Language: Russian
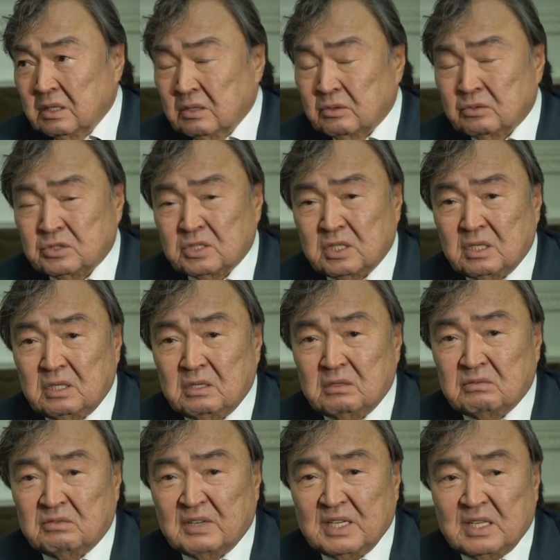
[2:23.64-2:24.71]
уже и
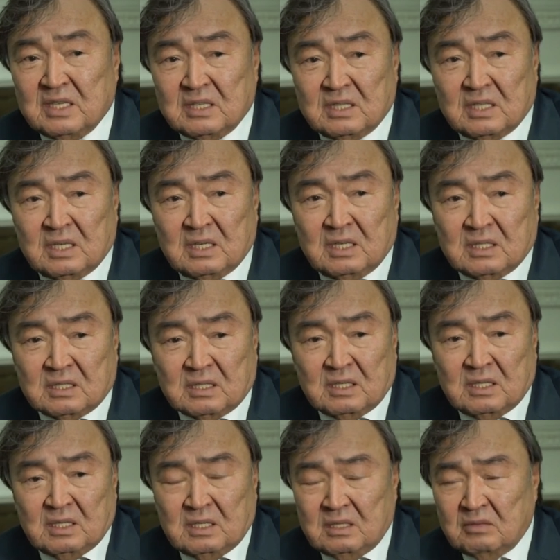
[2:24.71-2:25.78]
военно,
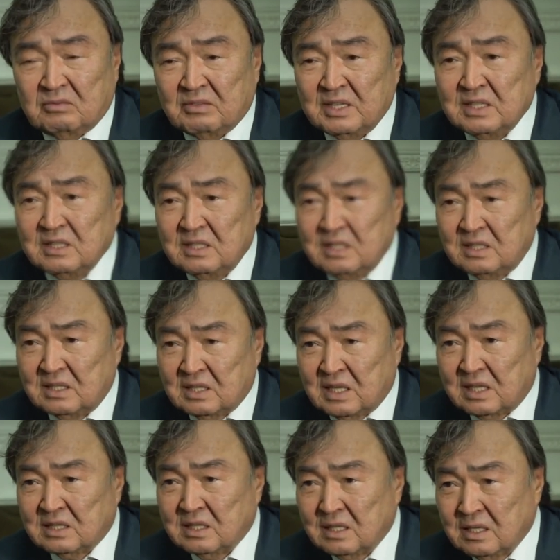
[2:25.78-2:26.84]
этой войны не
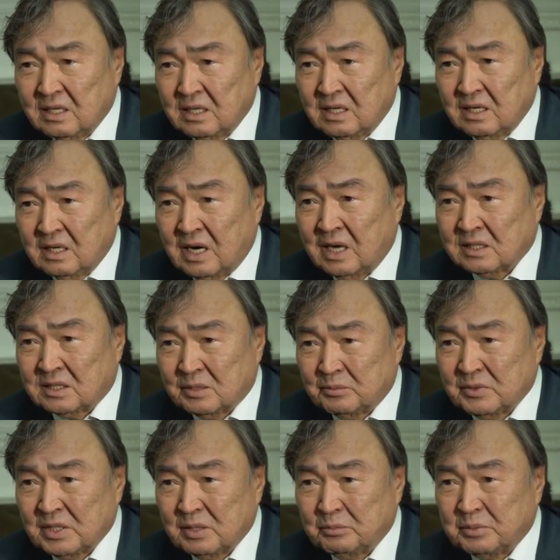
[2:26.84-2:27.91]
надо,
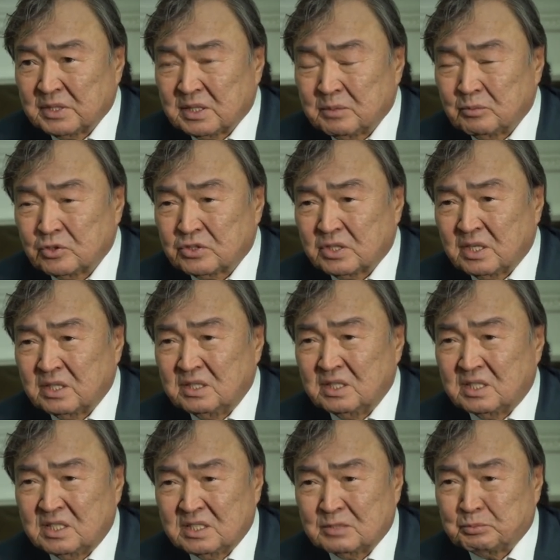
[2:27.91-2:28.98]
атомной, потому что
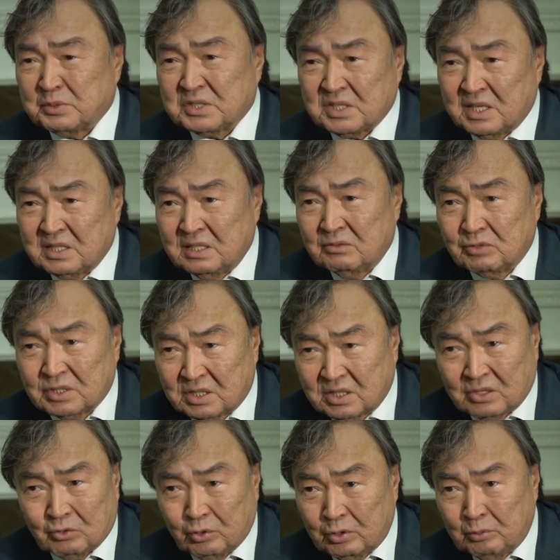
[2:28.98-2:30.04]
одних испытаний вот
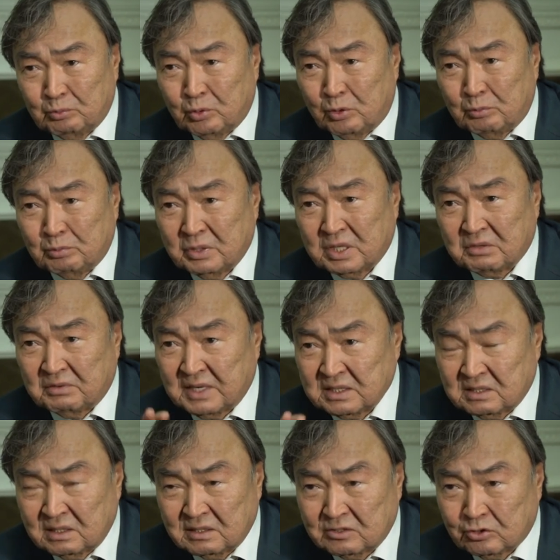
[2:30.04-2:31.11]
такой бомбы
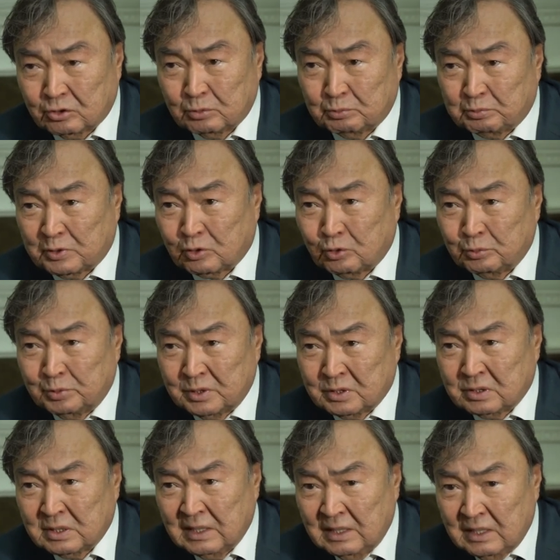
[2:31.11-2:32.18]
хватит, чтобы погубить
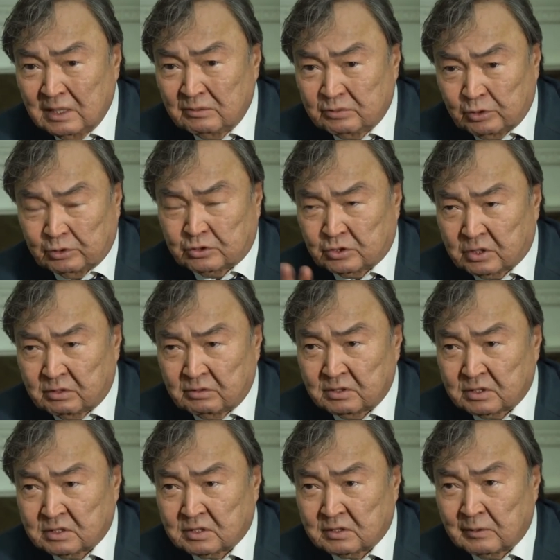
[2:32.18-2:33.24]
все
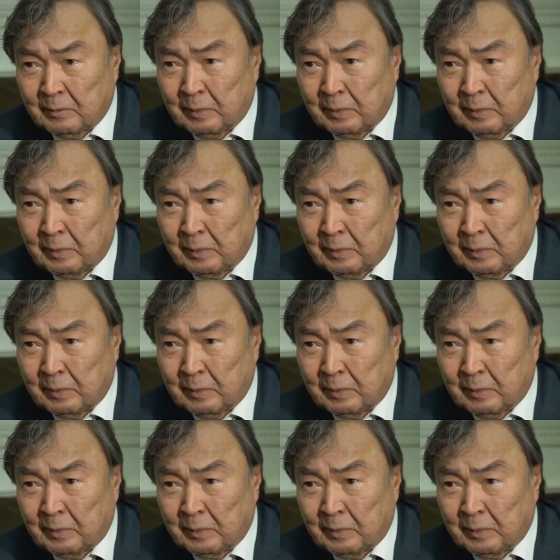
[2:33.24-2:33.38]
человечество.